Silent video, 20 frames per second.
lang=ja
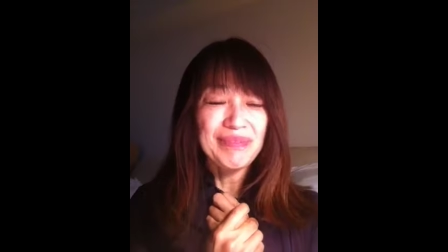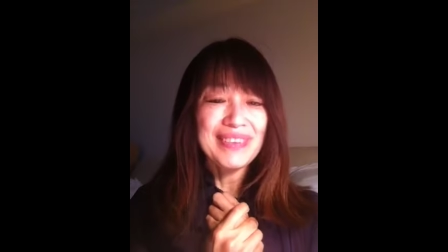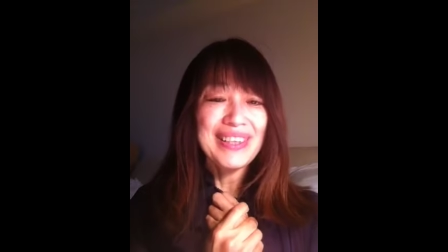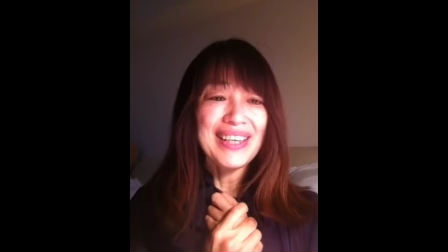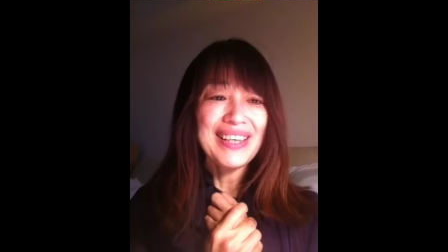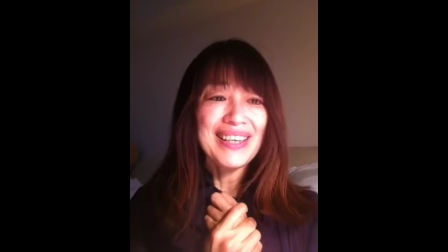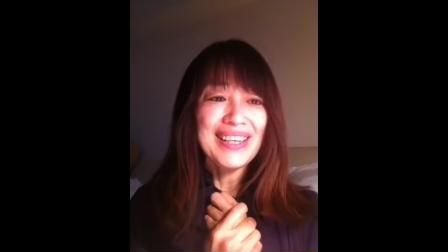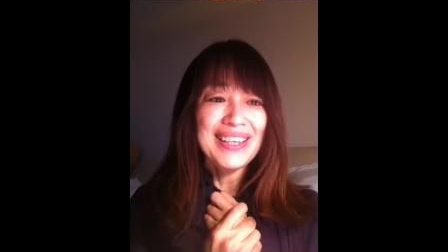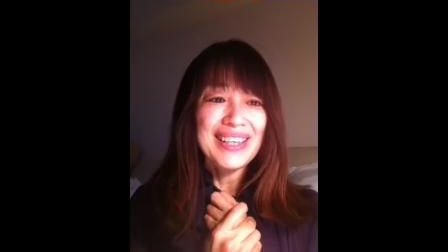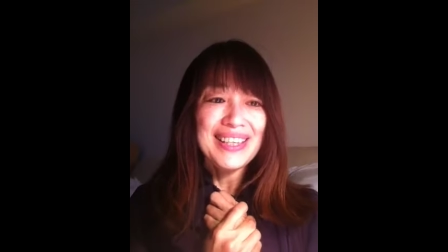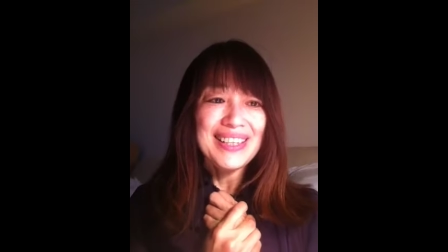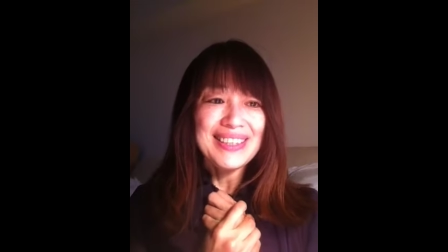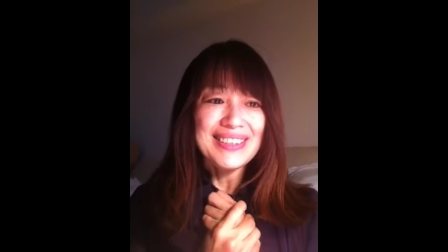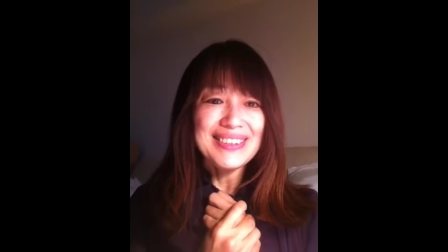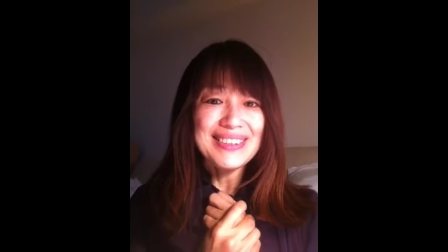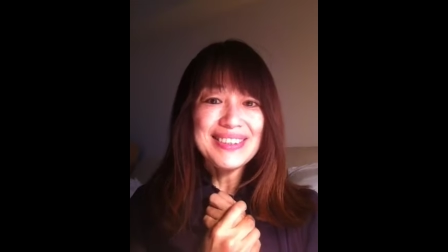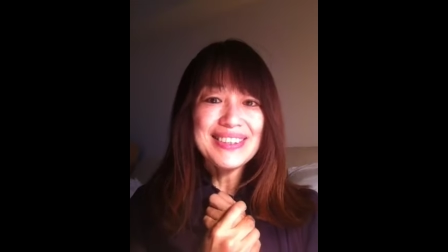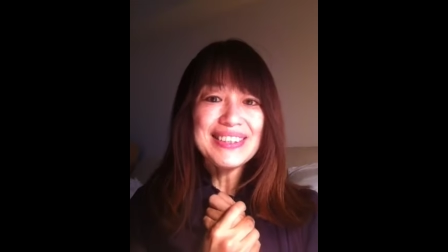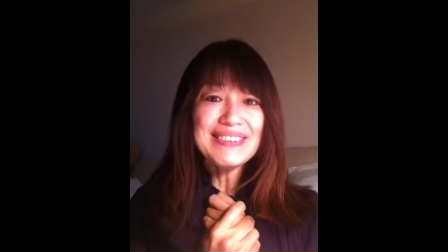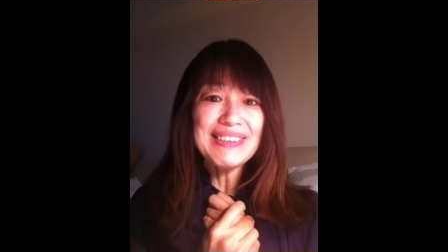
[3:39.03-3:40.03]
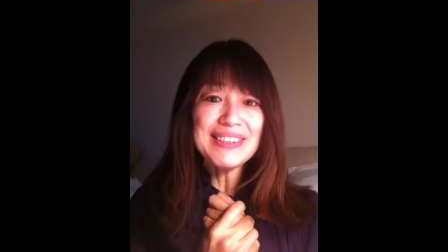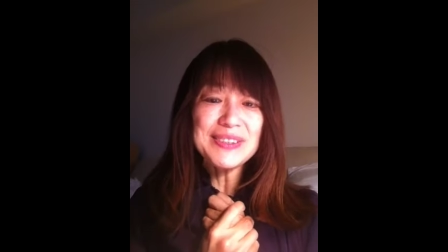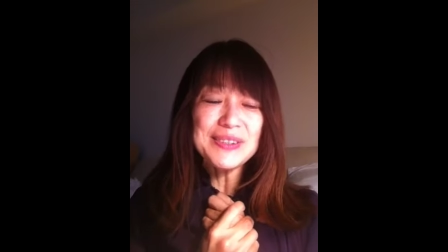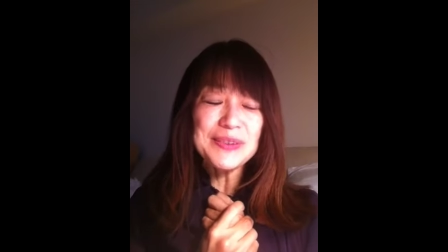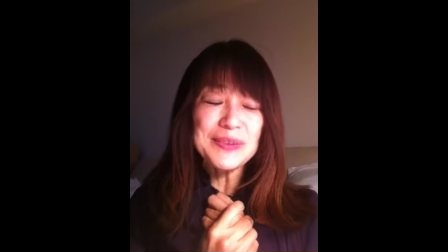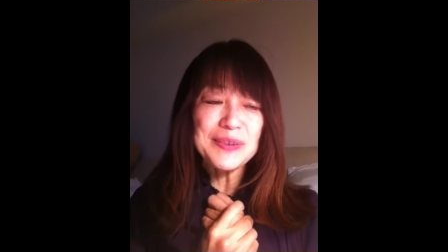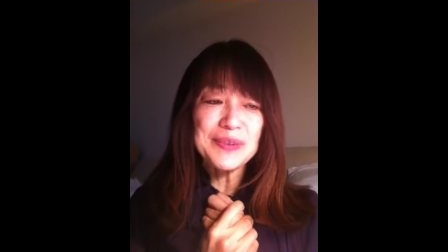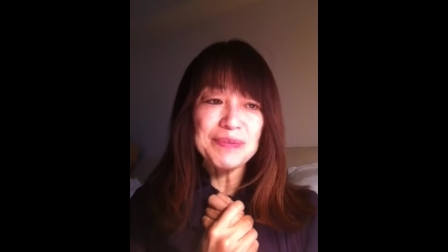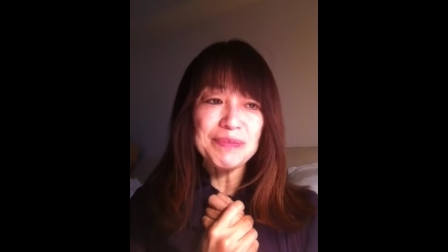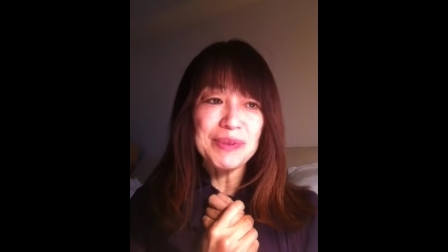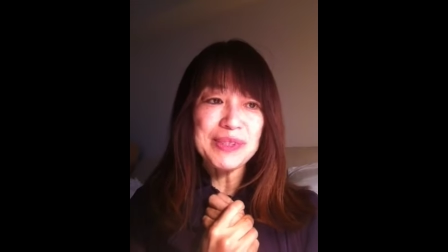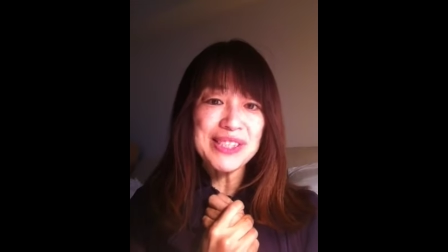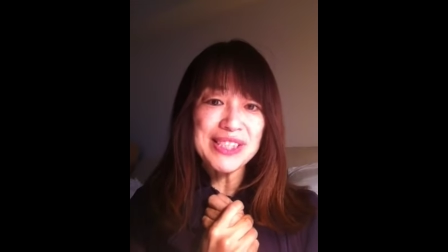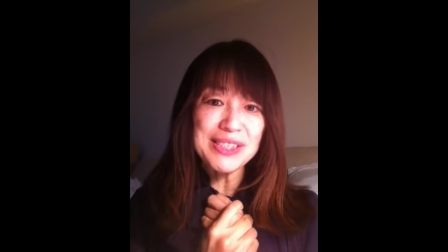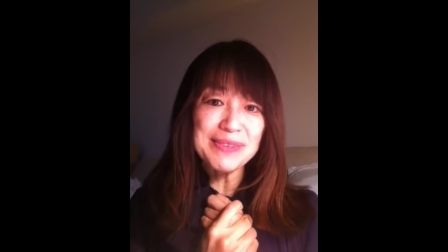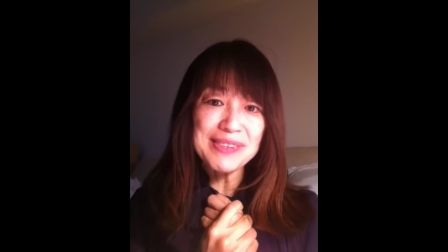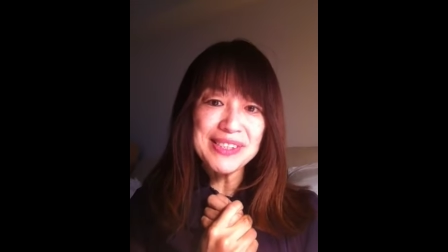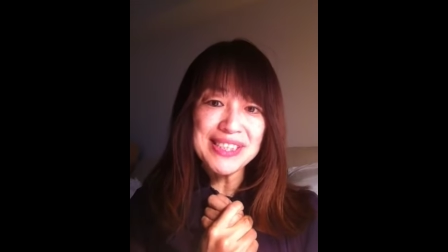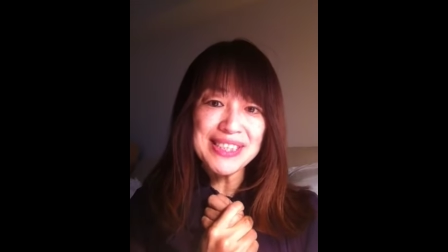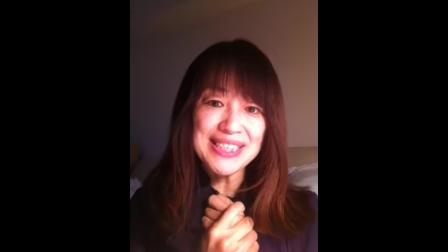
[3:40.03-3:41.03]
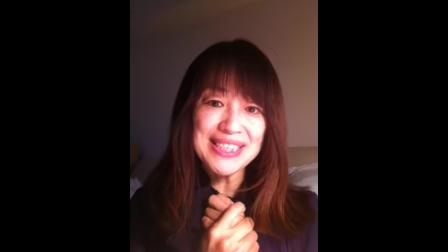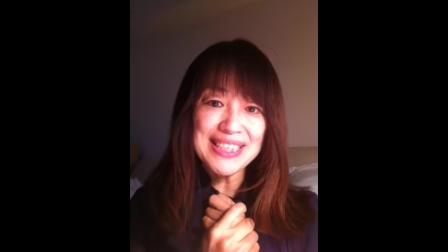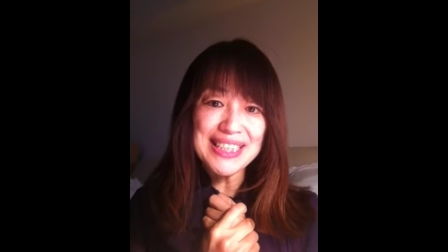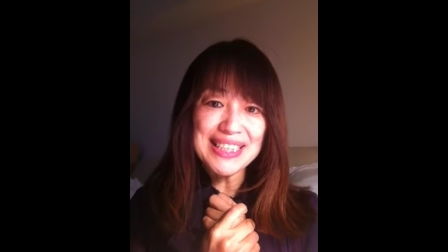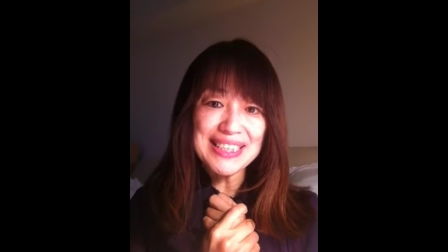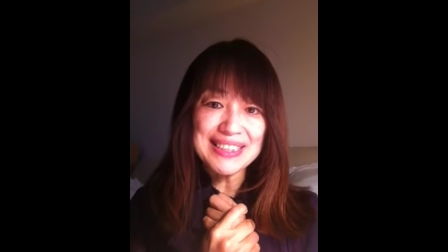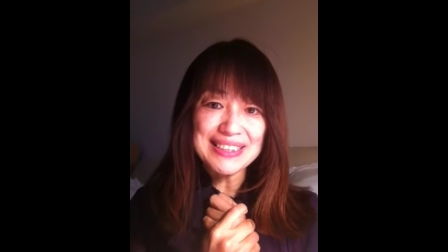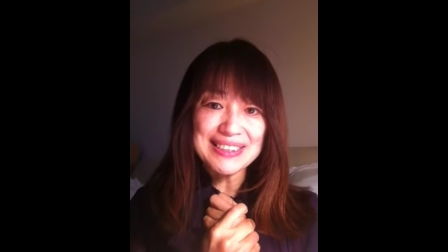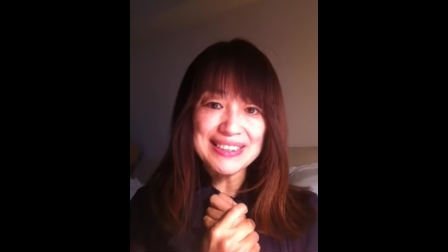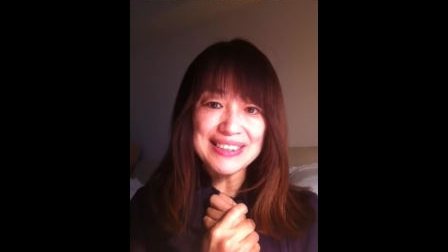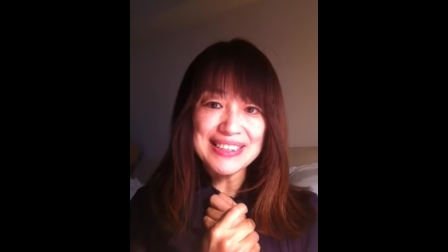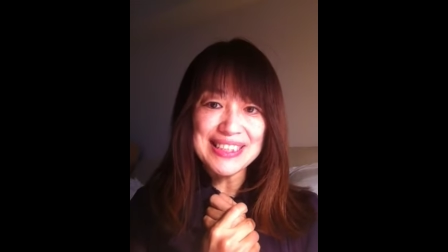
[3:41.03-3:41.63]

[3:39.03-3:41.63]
で実はそのポジティブ心理学